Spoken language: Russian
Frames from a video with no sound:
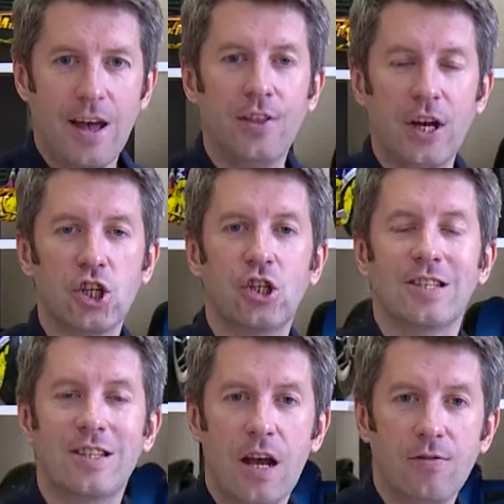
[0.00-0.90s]
Наш
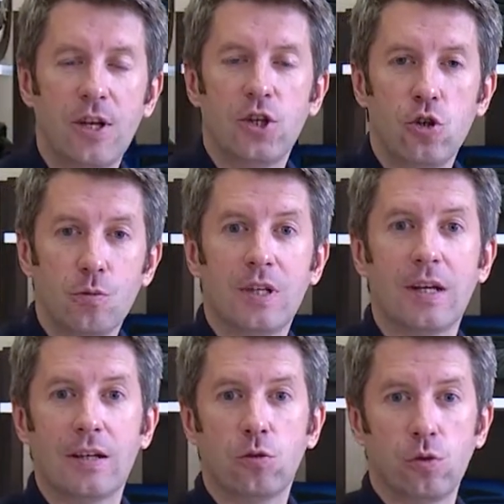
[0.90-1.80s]
тест-драйв начнем
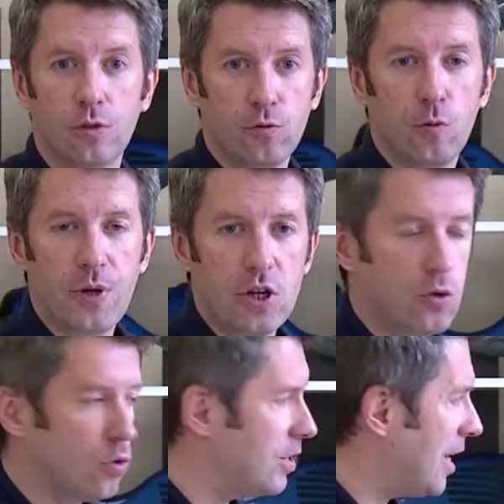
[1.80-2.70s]
с гироскутеров, но
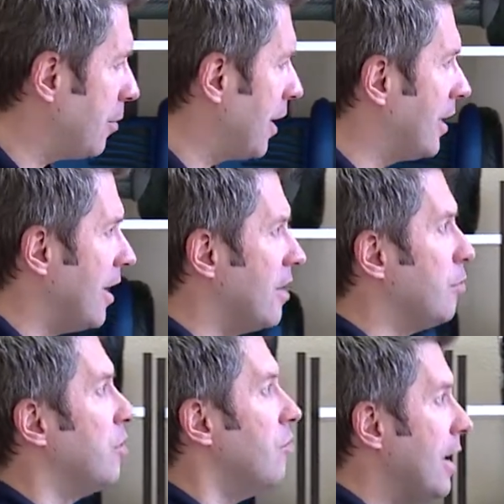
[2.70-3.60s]
прежде узнаем, какие
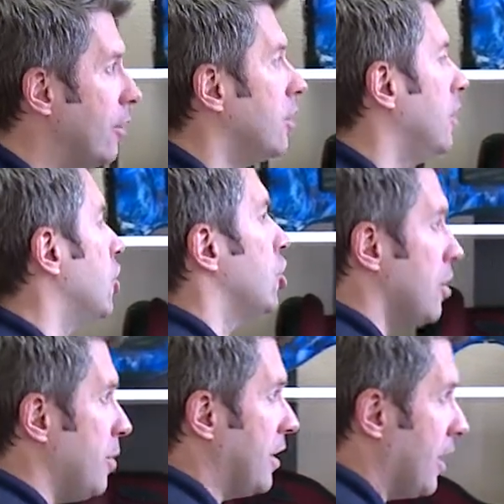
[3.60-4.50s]
они бывают и
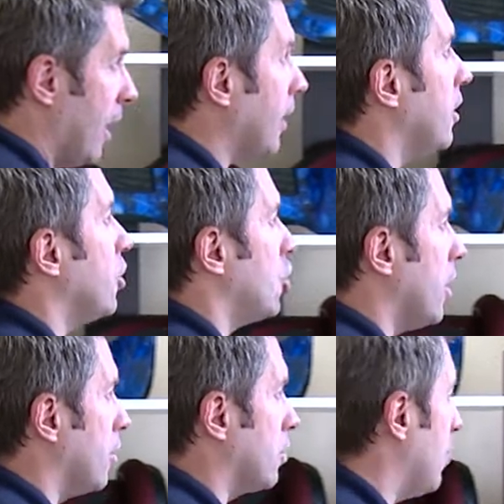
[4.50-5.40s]
чем они
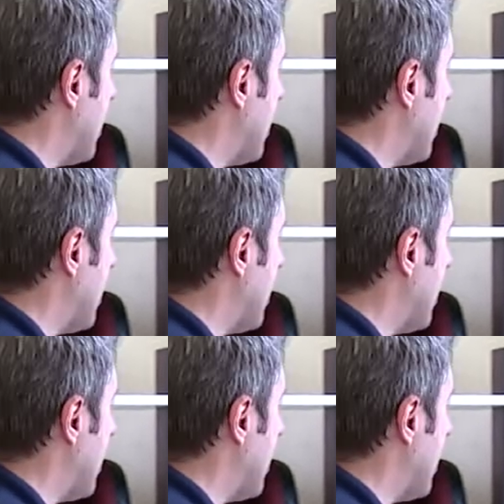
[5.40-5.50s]
отличаются.